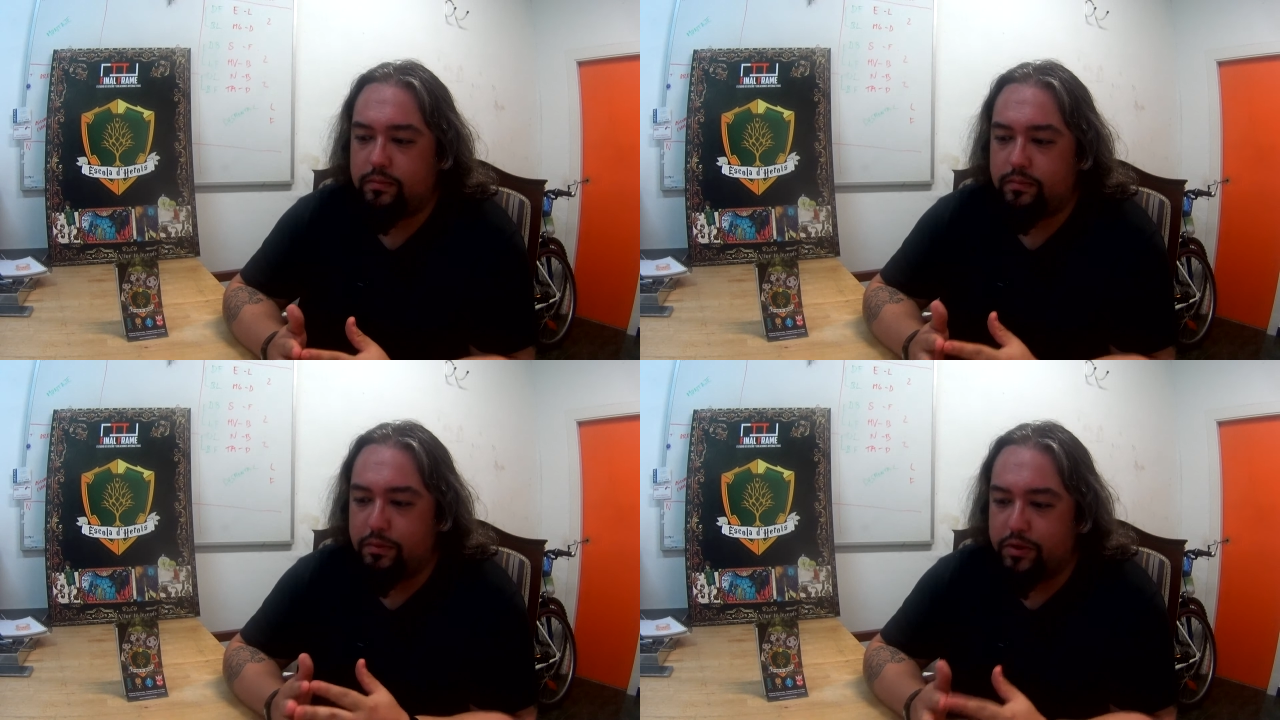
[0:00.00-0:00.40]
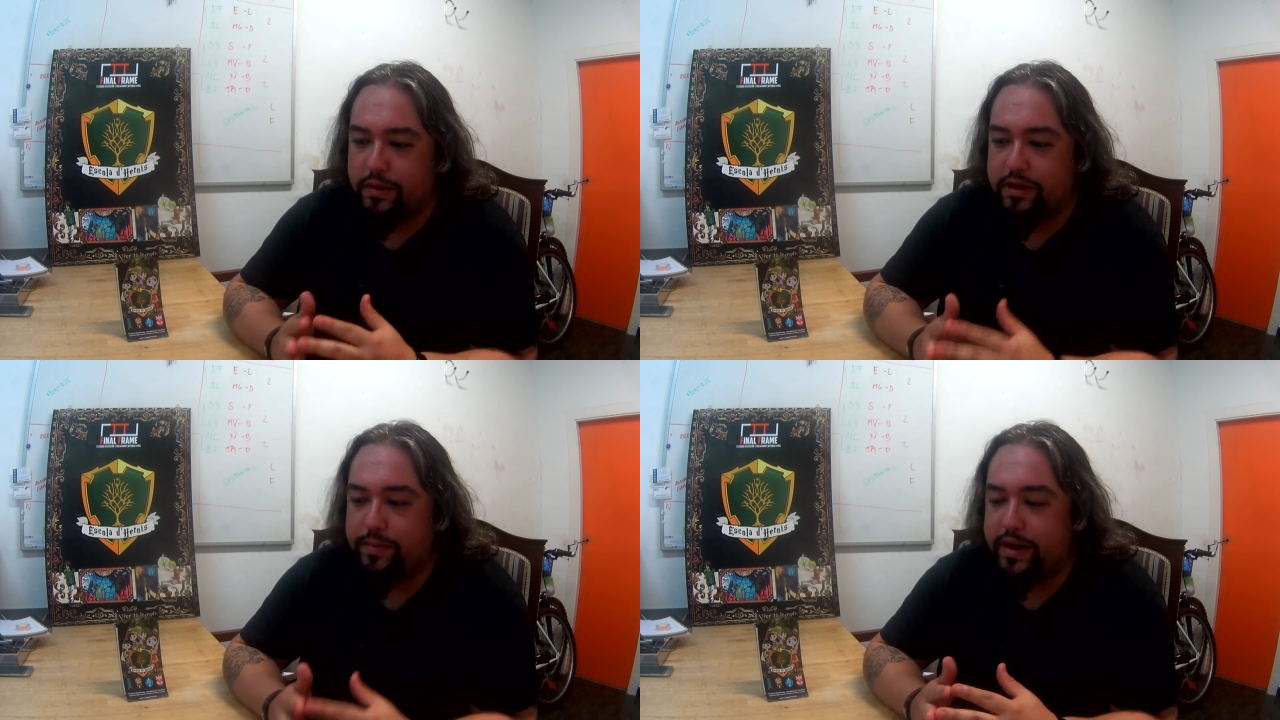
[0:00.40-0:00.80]
Mi
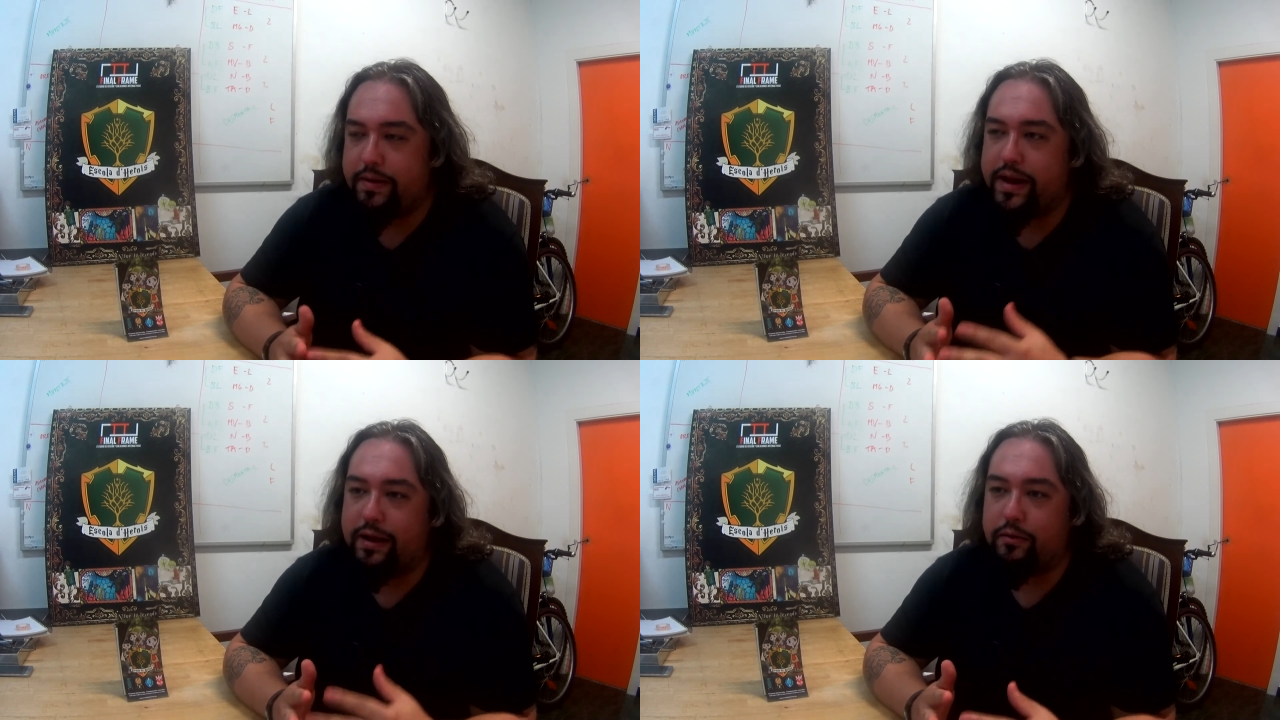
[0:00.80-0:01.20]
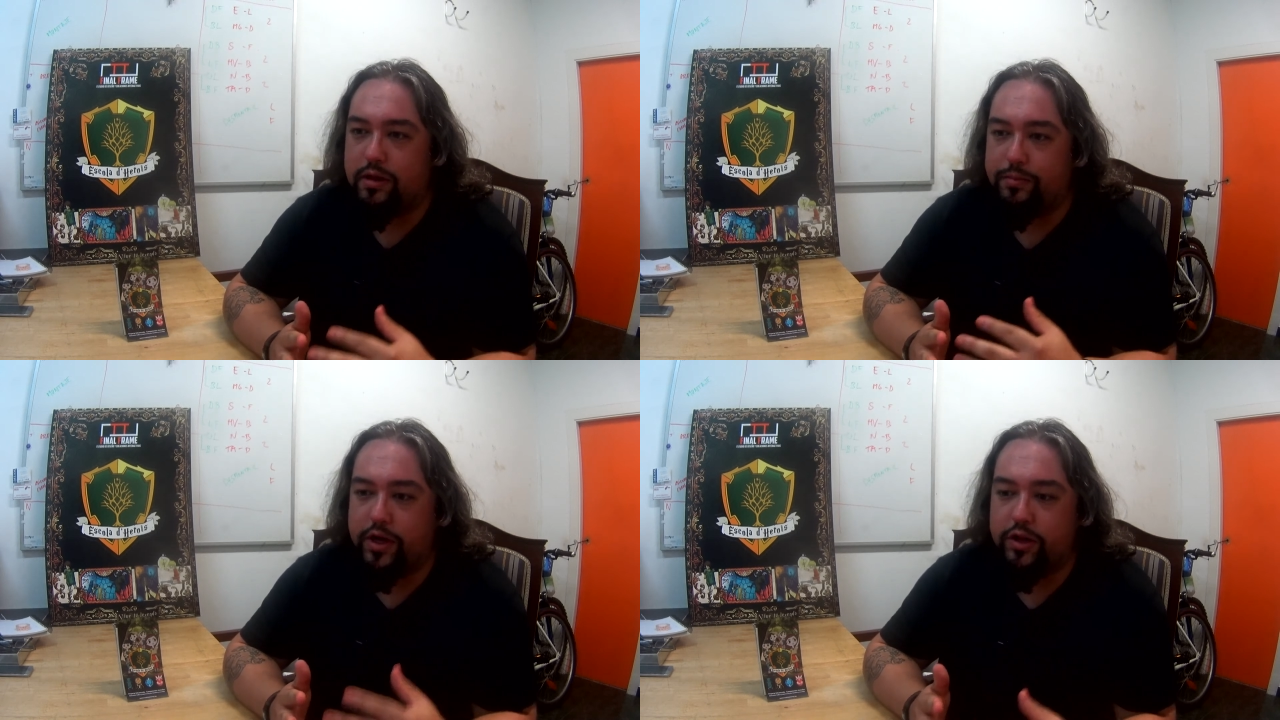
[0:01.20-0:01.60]
motivación para llevar a cabo
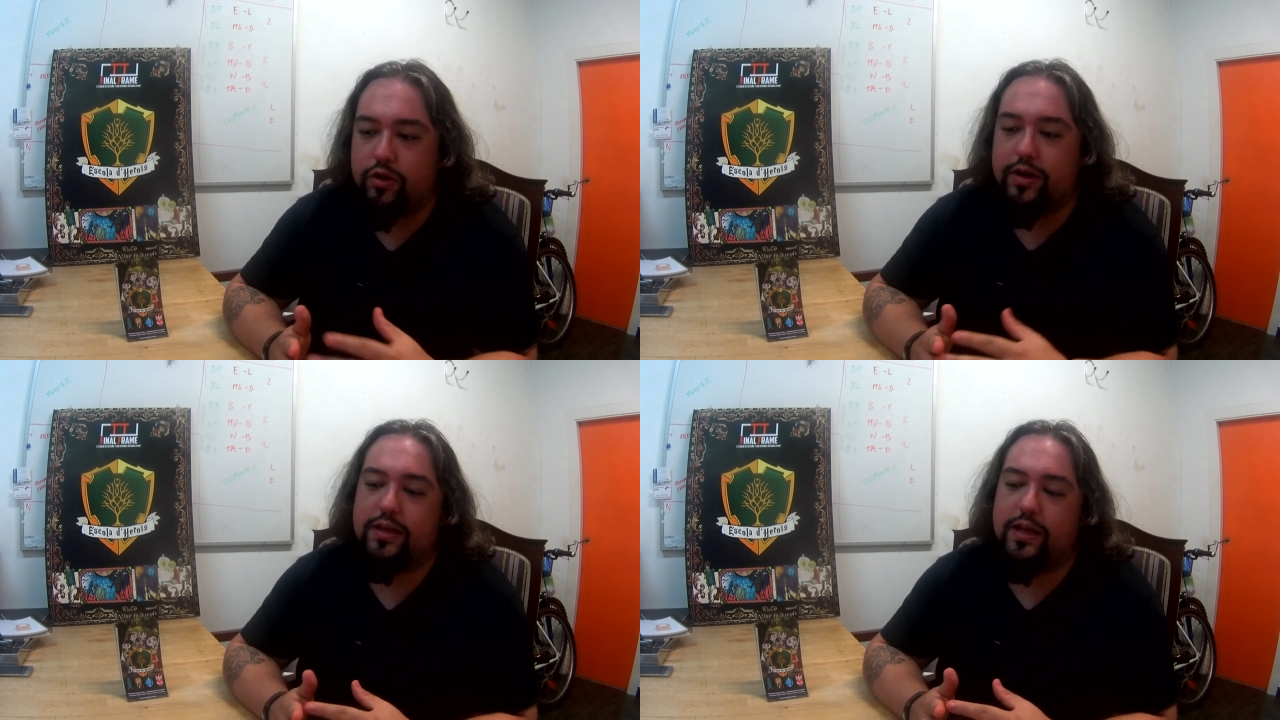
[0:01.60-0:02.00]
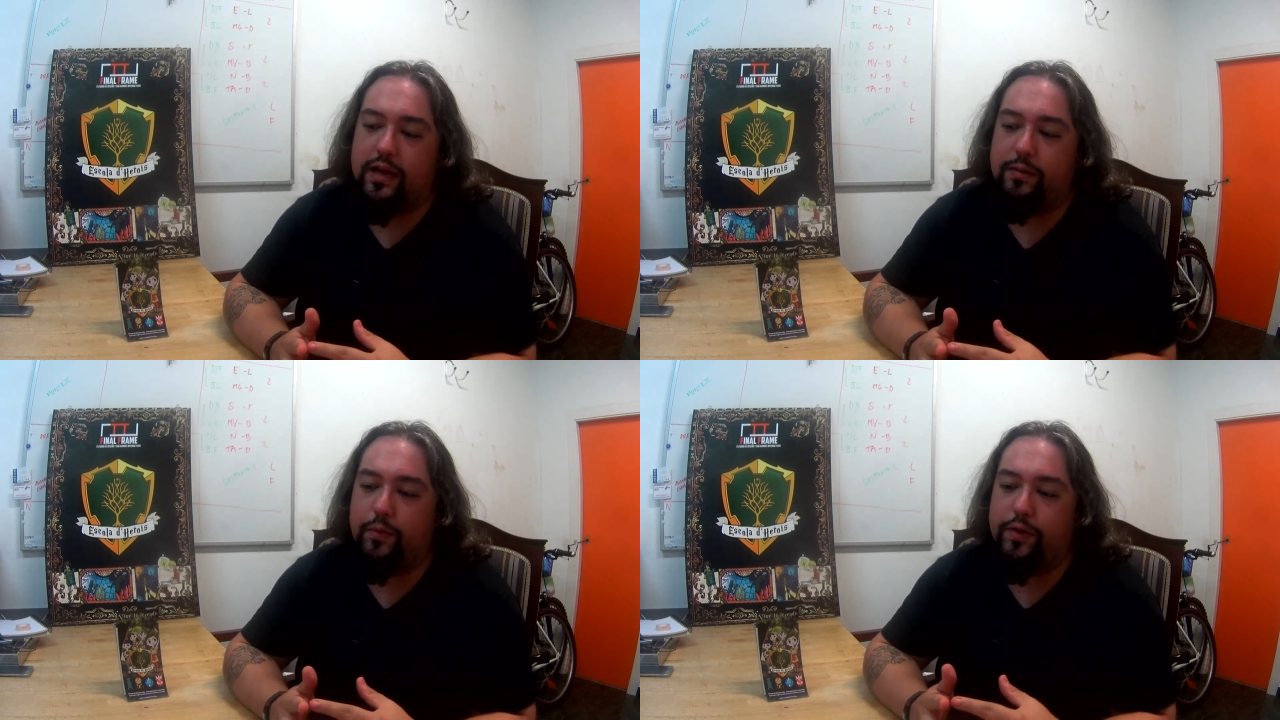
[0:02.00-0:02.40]
este proyecto es
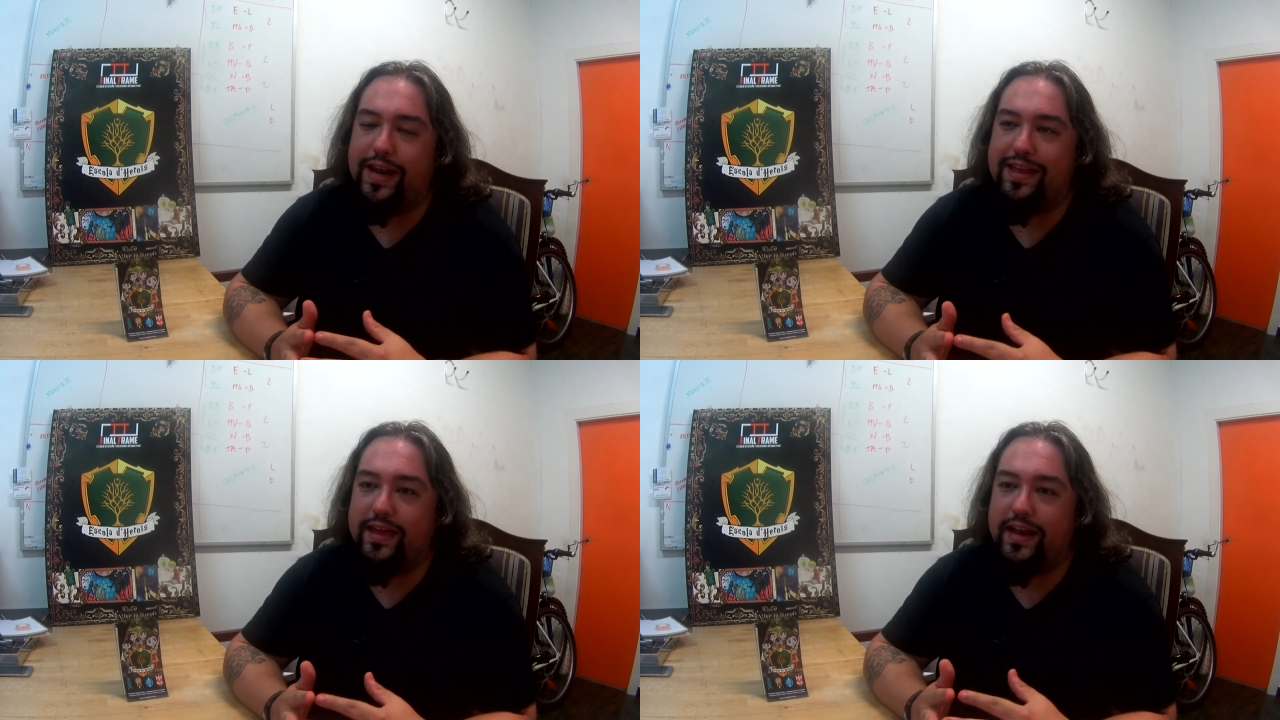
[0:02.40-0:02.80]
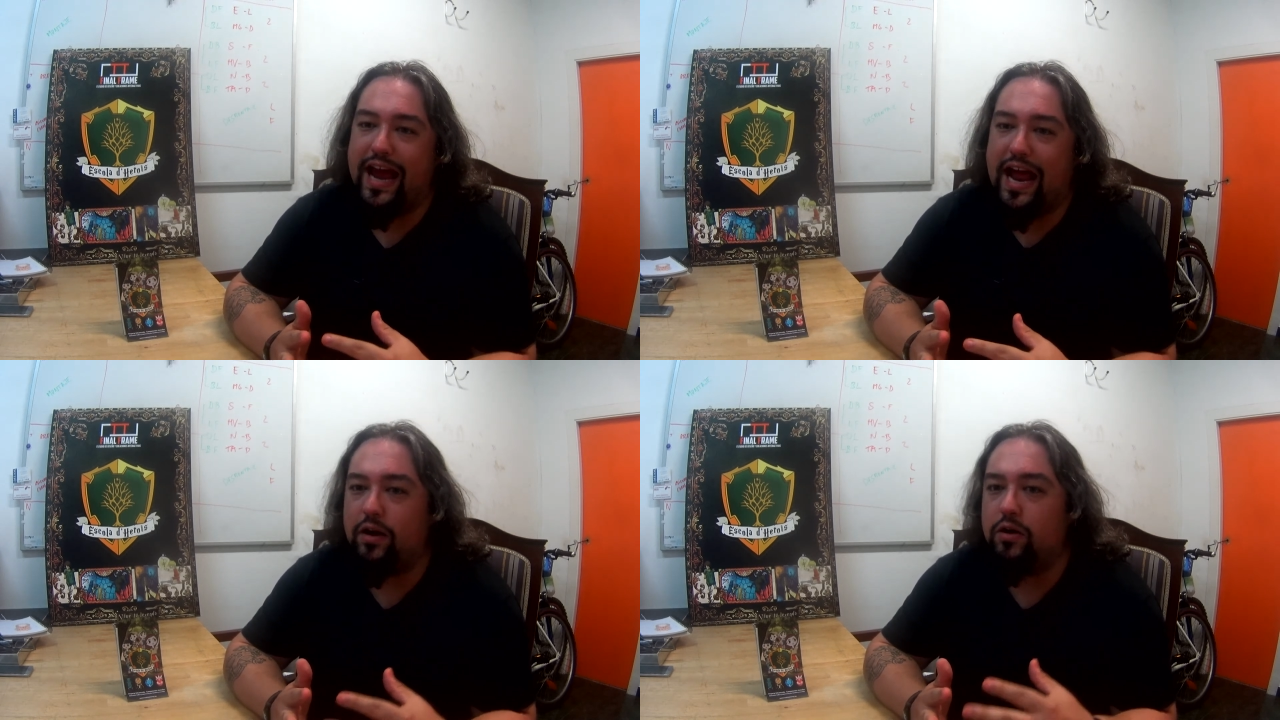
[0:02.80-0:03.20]
el poder hacer
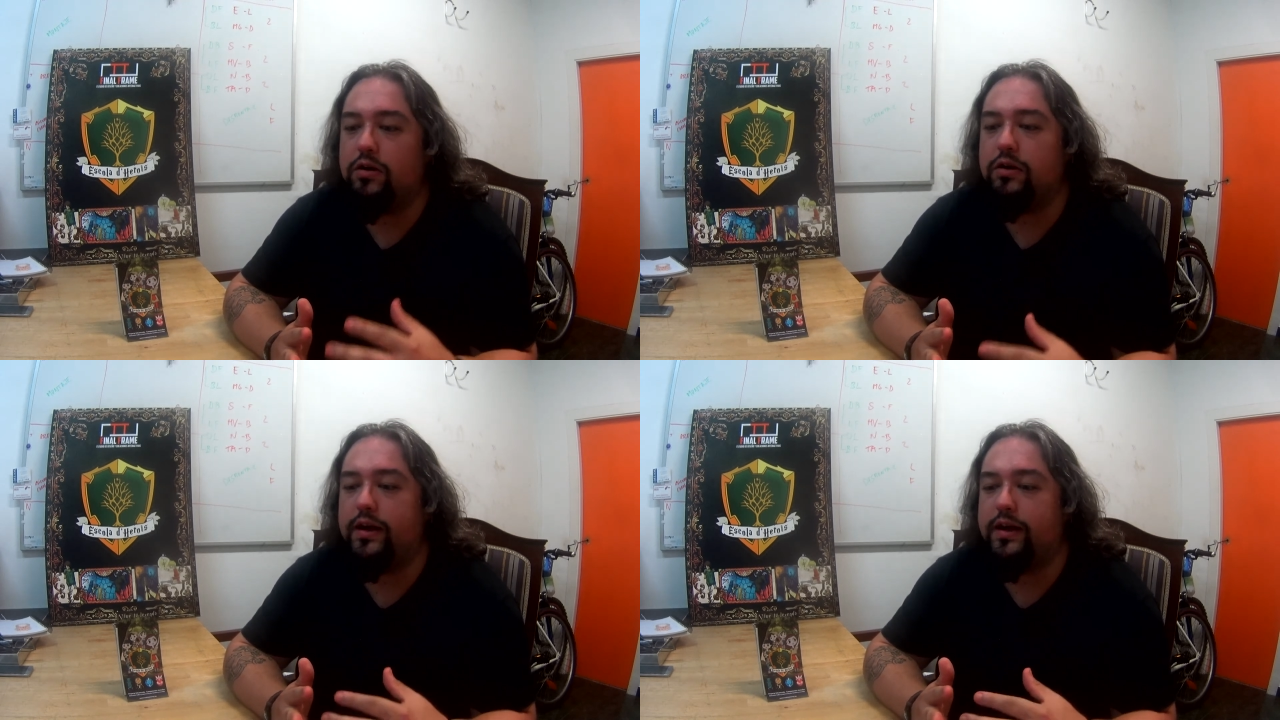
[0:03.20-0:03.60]
algo